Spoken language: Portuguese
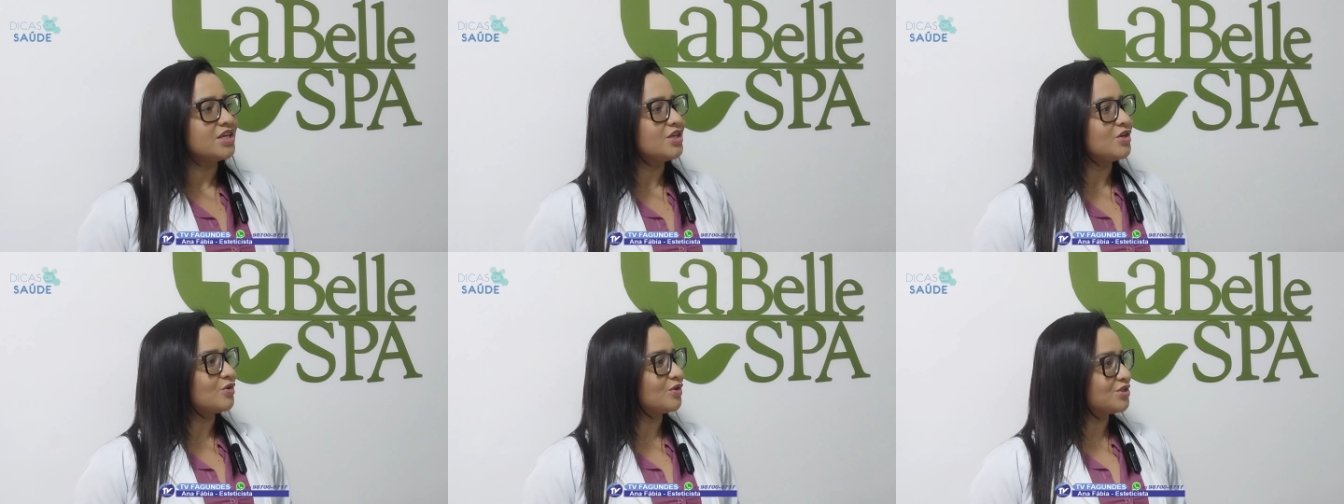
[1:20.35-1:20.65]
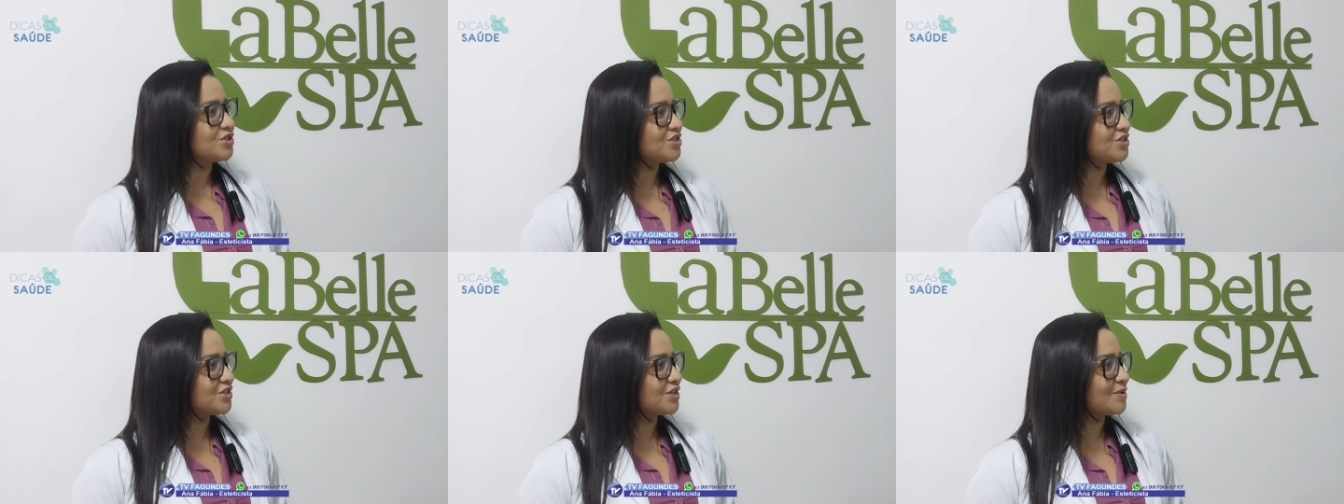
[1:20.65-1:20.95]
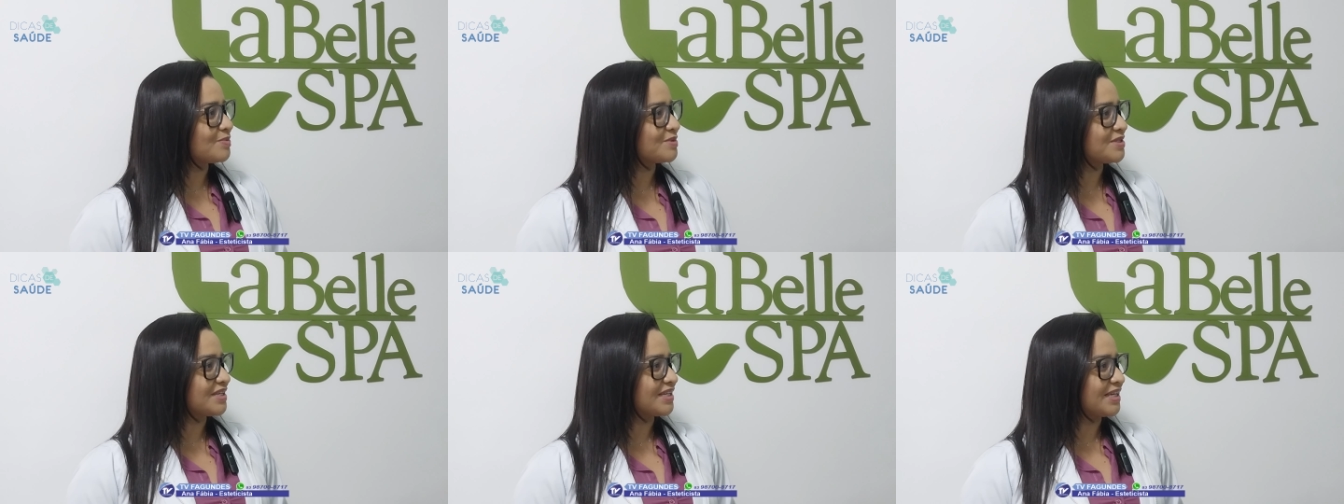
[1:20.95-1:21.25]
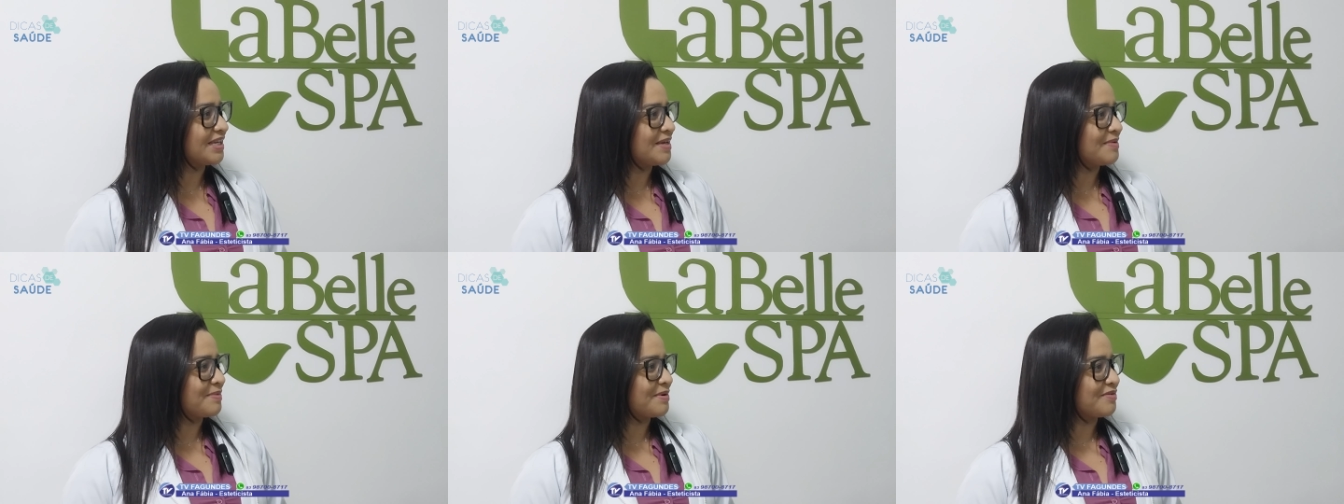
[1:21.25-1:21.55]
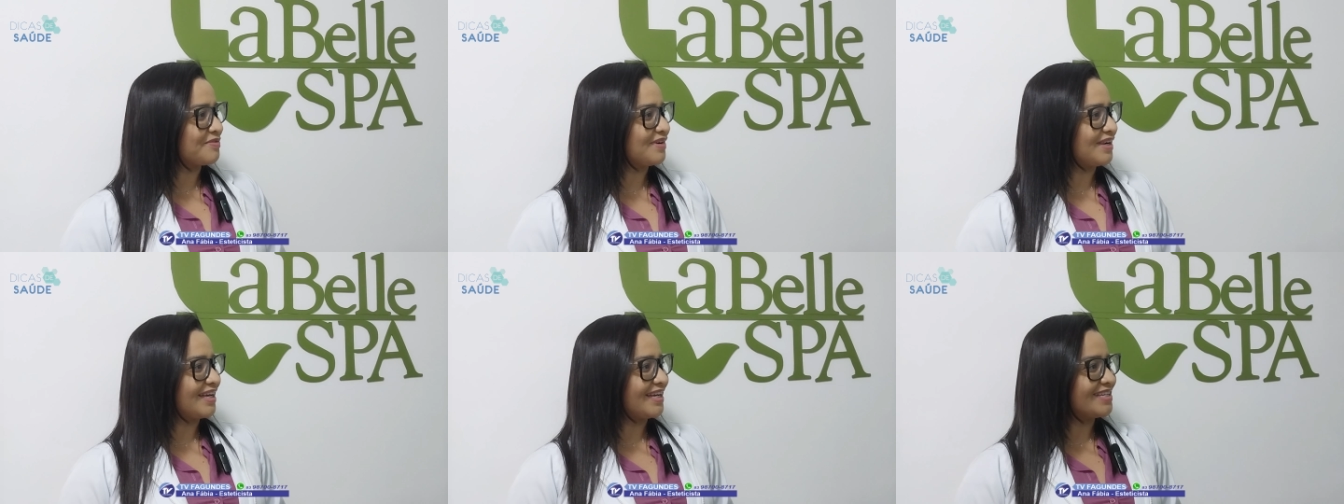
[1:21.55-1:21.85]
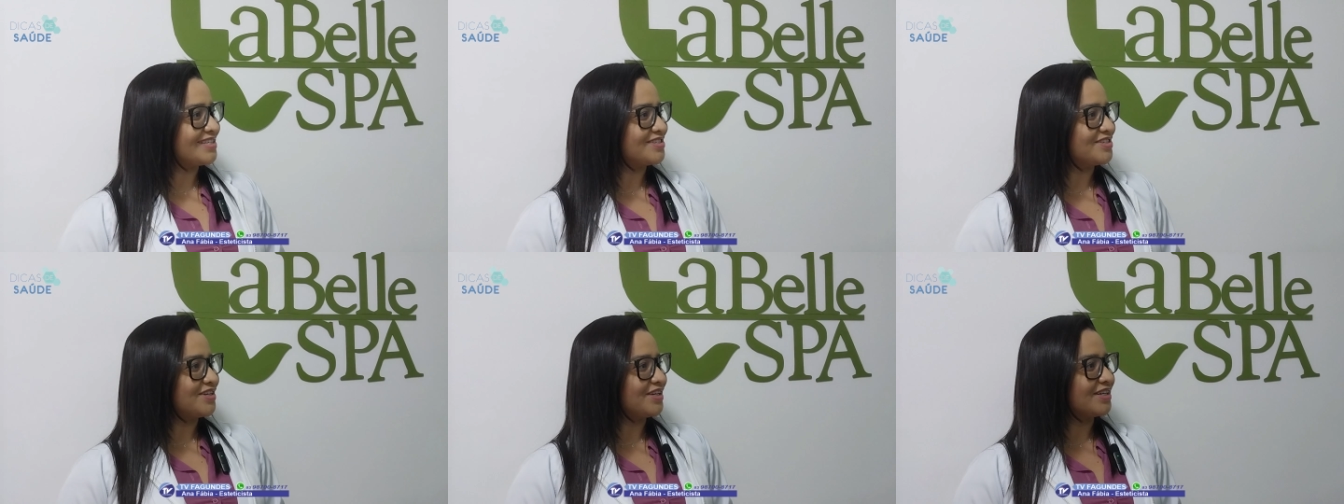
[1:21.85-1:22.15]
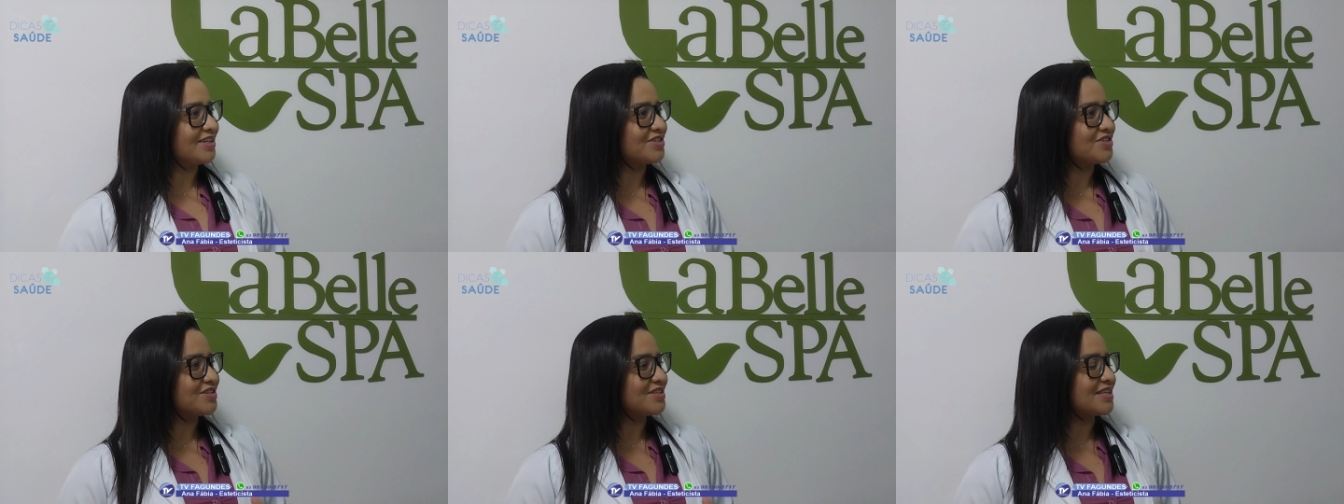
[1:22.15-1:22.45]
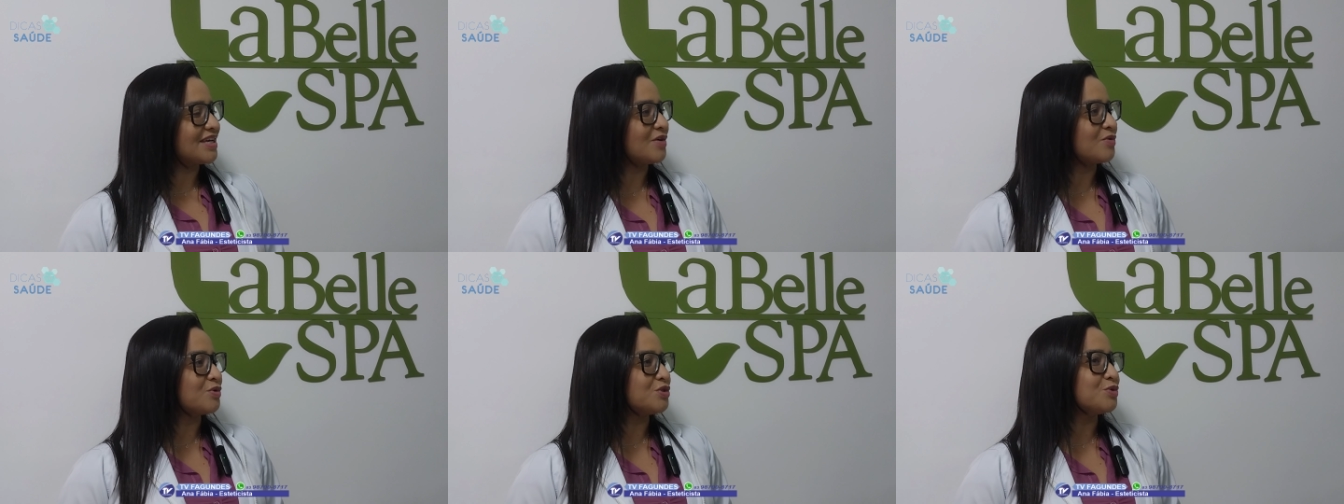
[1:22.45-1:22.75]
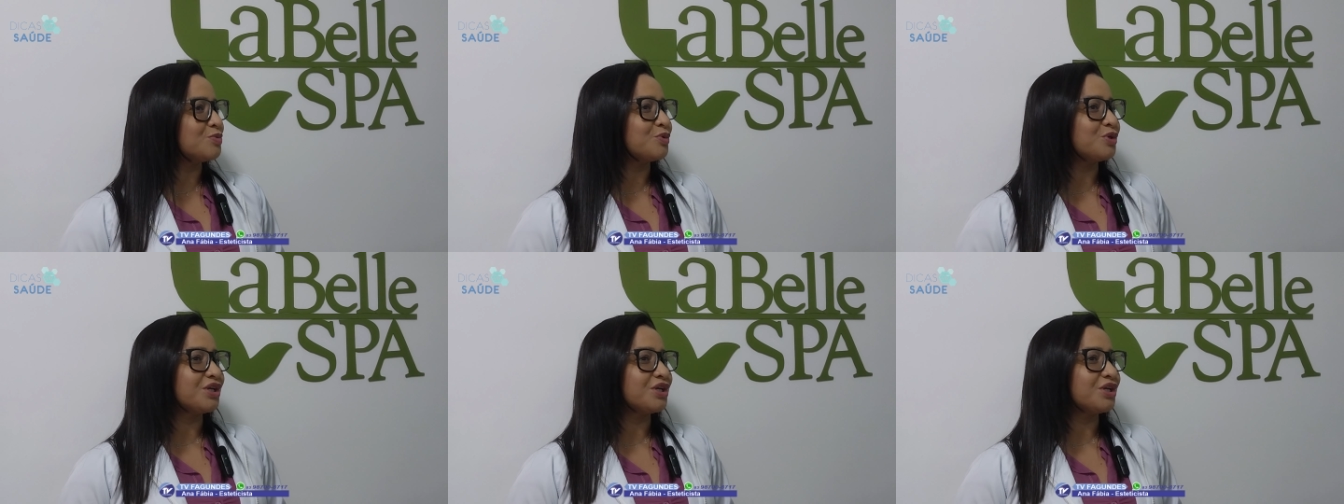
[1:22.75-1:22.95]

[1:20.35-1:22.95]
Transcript: E hoje estamos aqui para falar em dicas de saúde,